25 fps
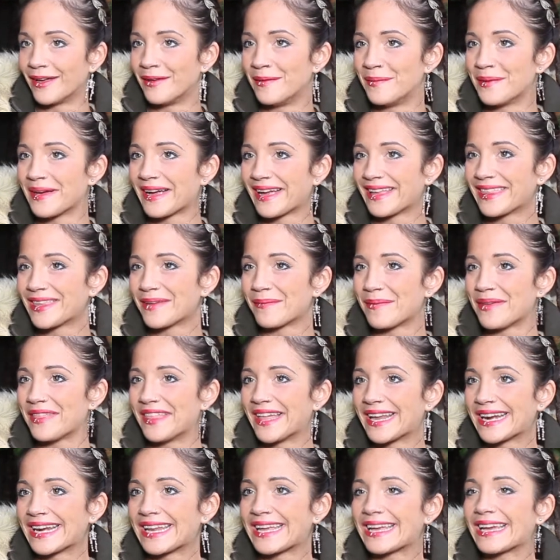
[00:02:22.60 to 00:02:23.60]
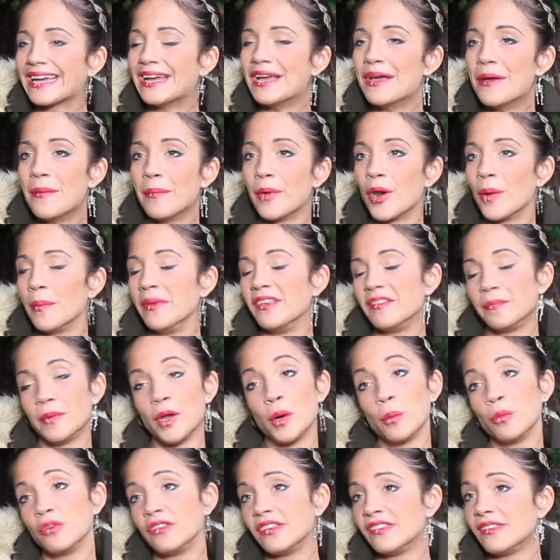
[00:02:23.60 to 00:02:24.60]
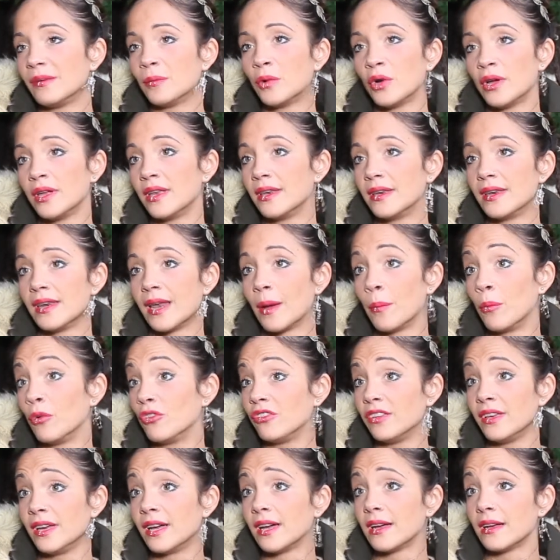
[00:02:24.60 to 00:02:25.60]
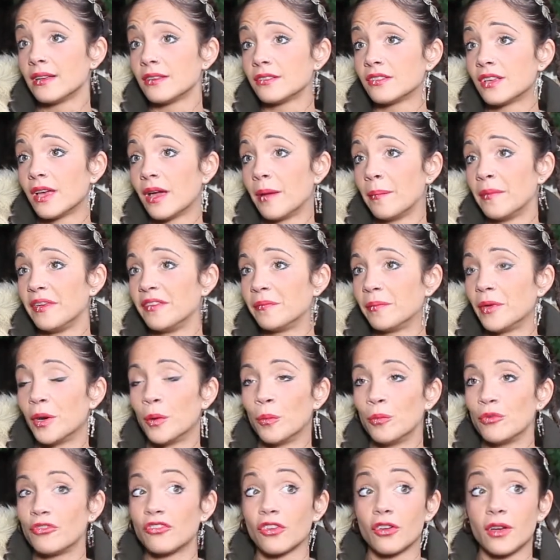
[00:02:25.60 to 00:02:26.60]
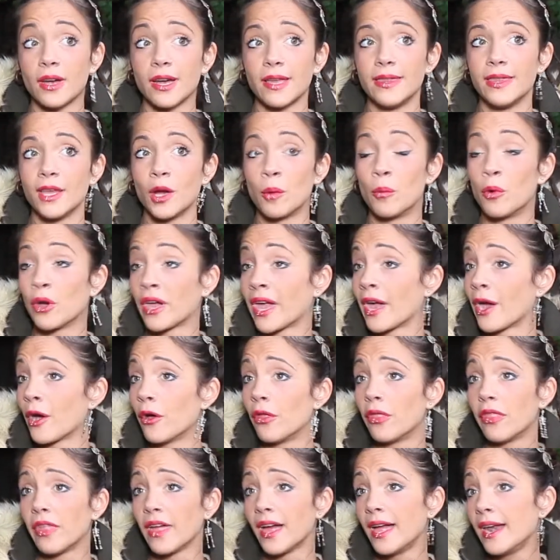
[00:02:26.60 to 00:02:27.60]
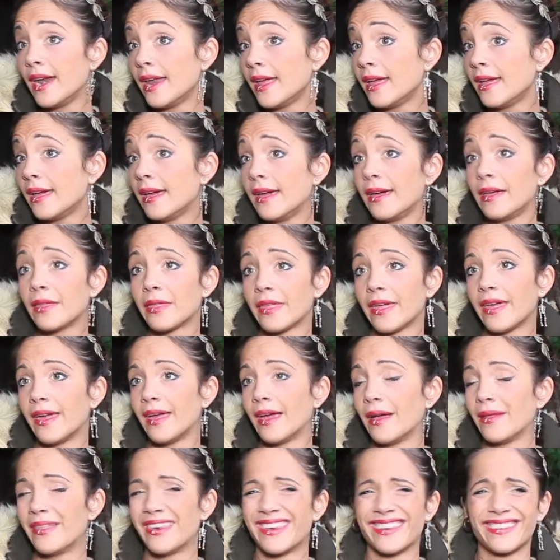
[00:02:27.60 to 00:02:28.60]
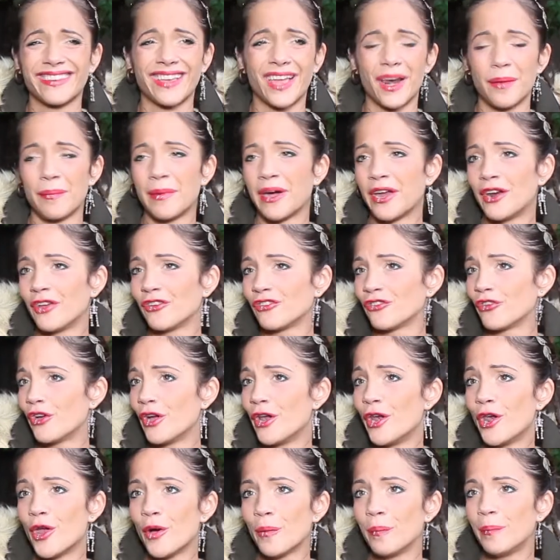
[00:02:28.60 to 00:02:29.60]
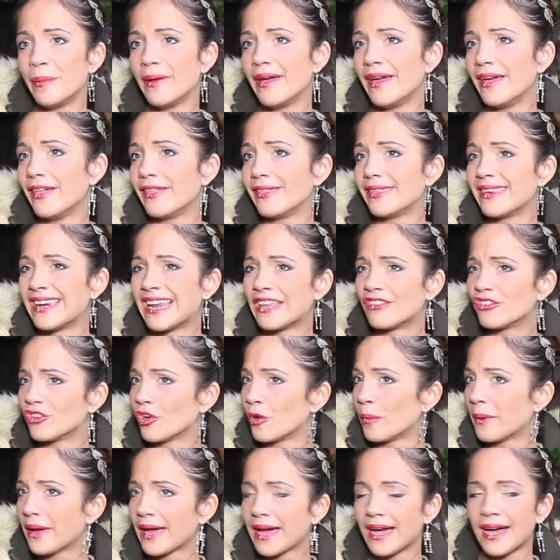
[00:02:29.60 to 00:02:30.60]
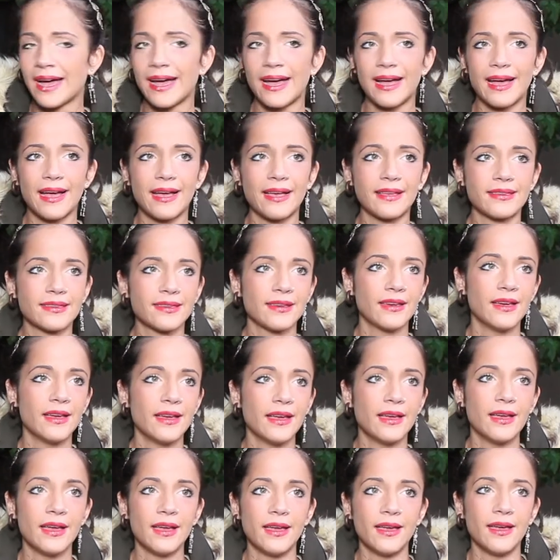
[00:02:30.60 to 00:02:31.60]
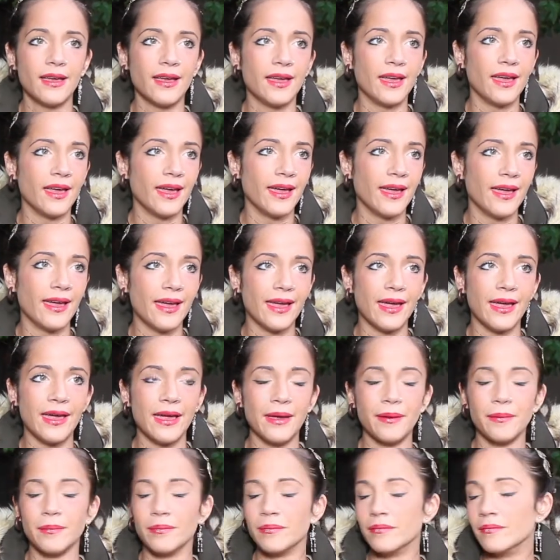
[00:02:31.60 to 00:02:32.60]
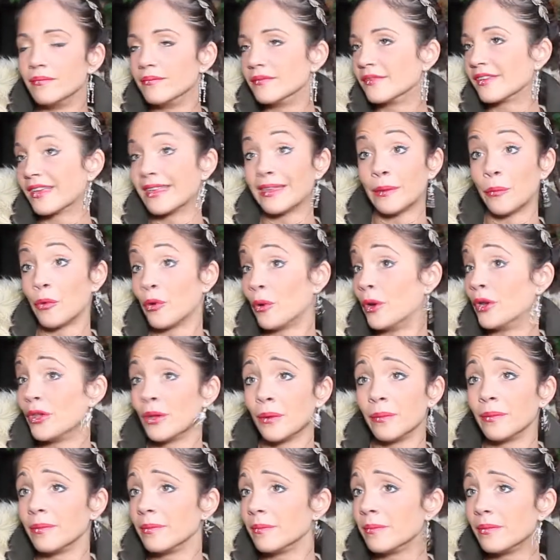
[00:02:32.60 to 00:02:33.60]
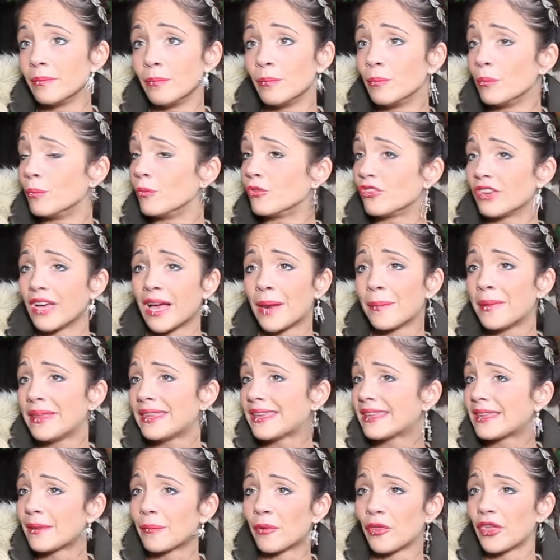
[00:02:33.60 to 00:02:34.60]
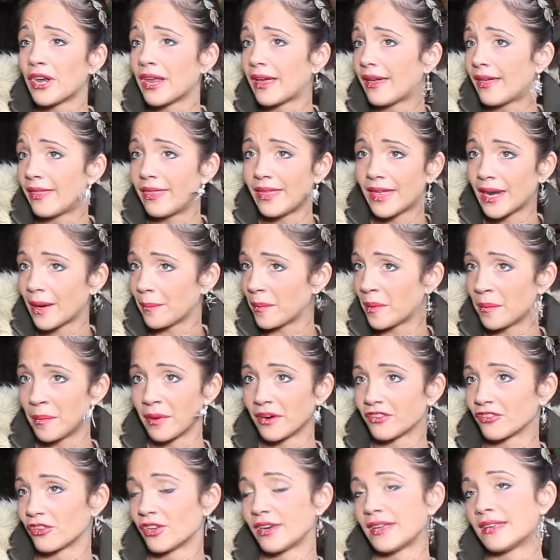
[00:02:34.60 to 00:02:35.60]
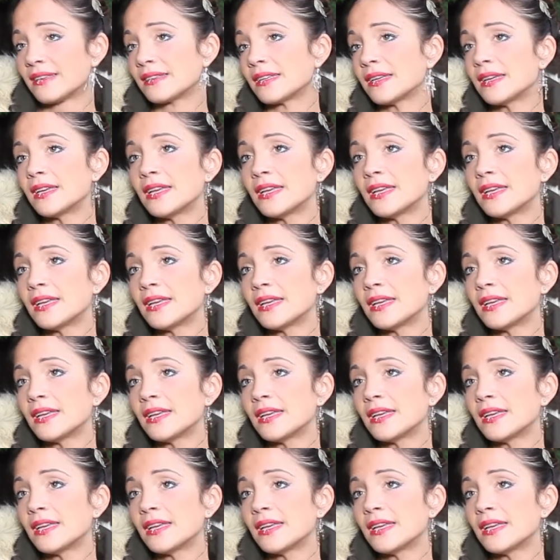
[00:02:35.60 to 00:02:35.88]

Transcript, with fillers: a mí me encanta Pizarnik, pero me inspiro muchísimo en la música, o sea, me inspiro mucho en gente como Kiki González, Andrés Calamaro, Joel López, Nacho Vegas, eh, es que te musicalmente te podría decir a mi persona.